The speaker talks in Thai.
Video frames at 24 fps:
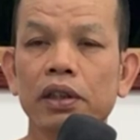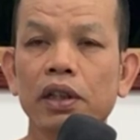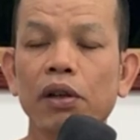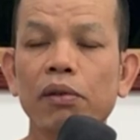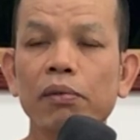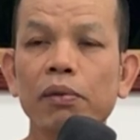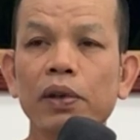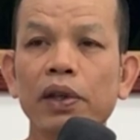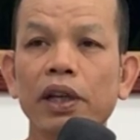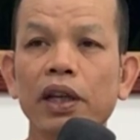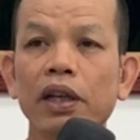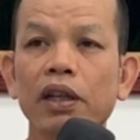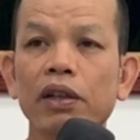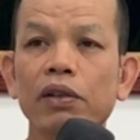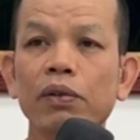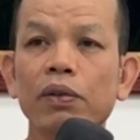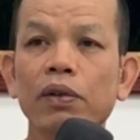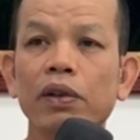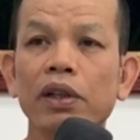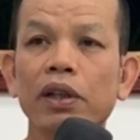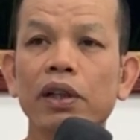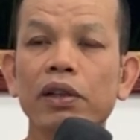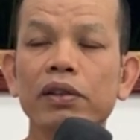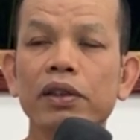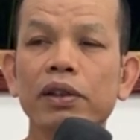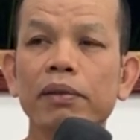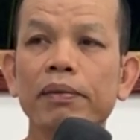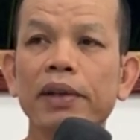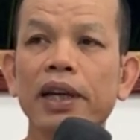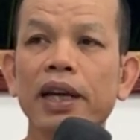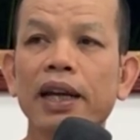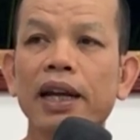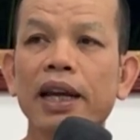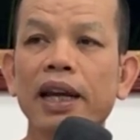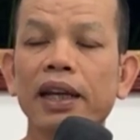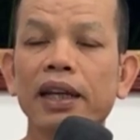ท้องพอเห็นทุกข์แล้วสิ
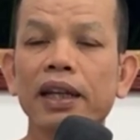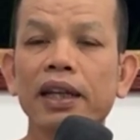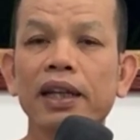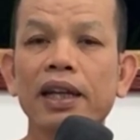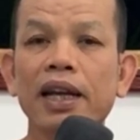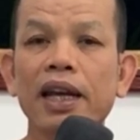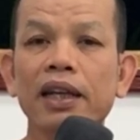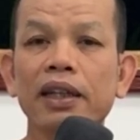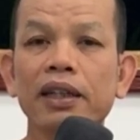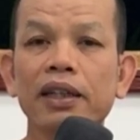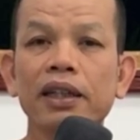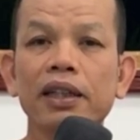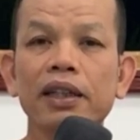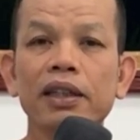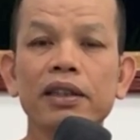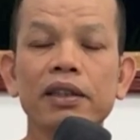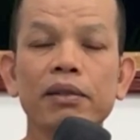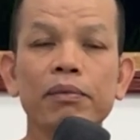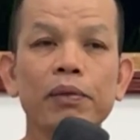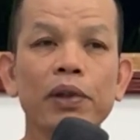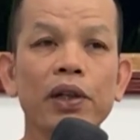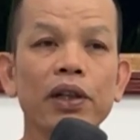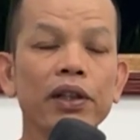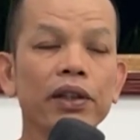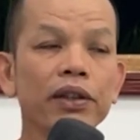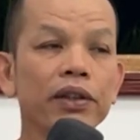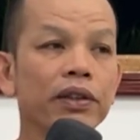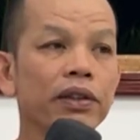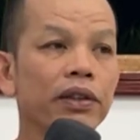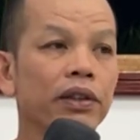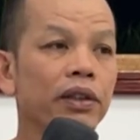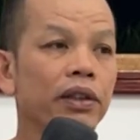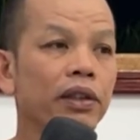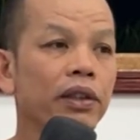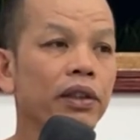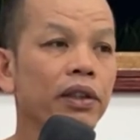เบื่อในในการเกิดสมบัติ
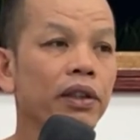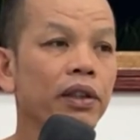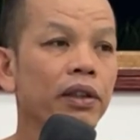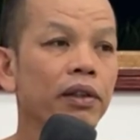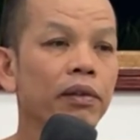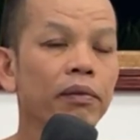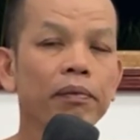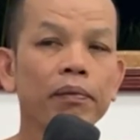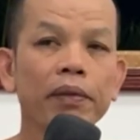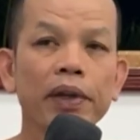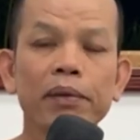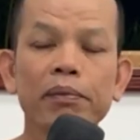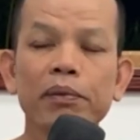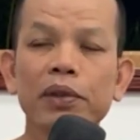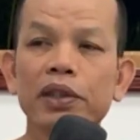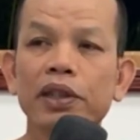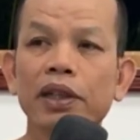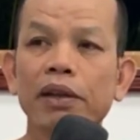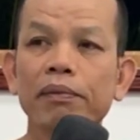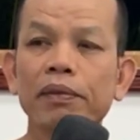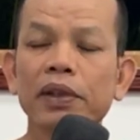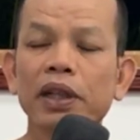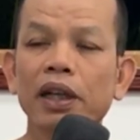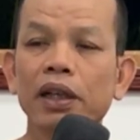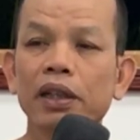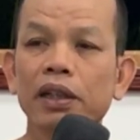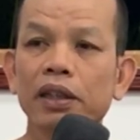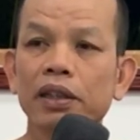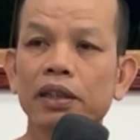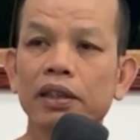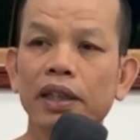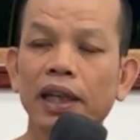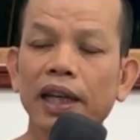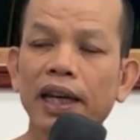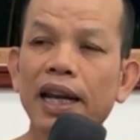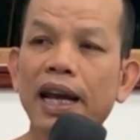แม่นมาสันมันก็
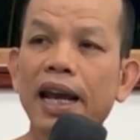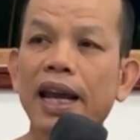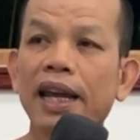เสีย